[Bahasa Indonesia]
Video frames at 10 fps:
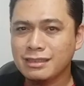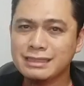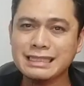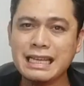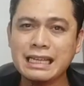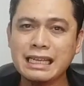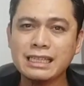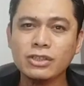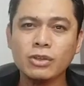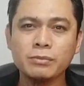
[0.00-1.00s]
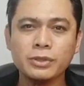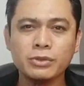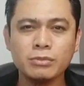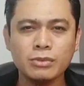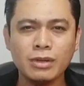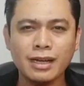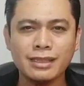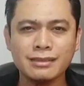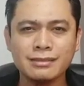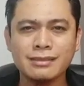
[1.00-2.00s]
Sedangkan kelompok
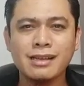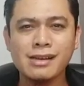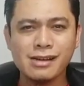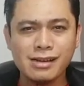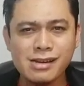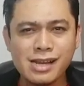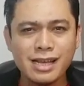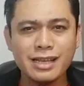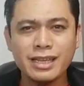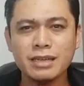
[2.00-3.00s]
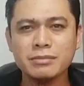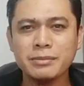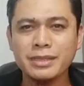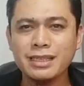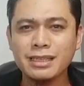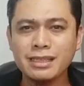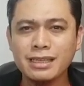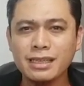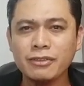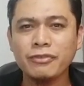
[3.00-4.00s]
tumbuhan rendah yang
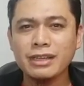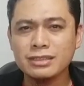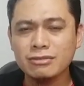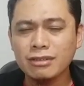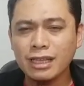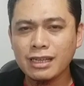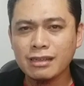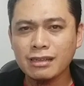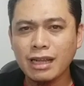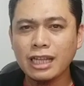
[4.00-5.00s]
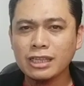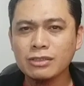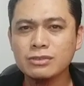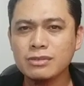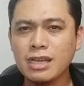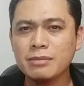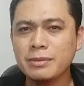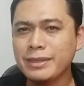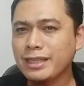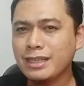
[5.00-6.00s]
memiliki vaskular atau sudah
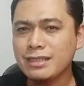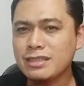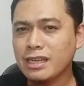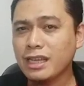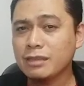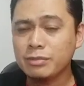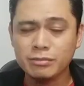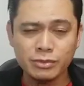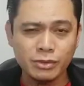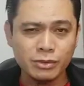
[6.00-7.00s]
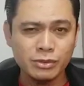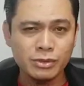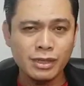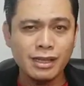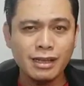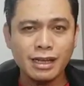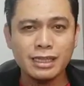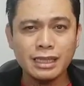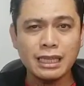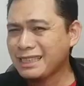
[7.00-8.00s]
memiliki jaringan pembuluh
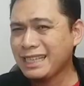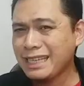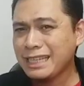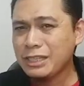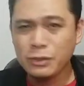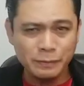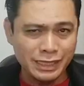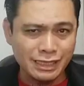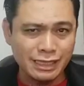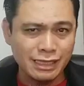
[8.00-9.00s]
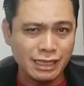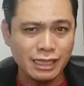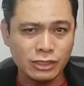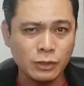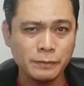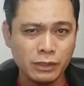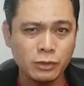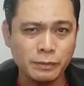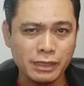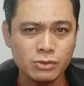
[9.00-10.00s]
adalah teridopita atau
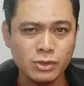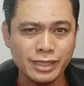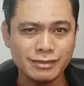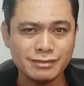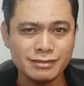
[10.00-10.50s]
paku-pakuan.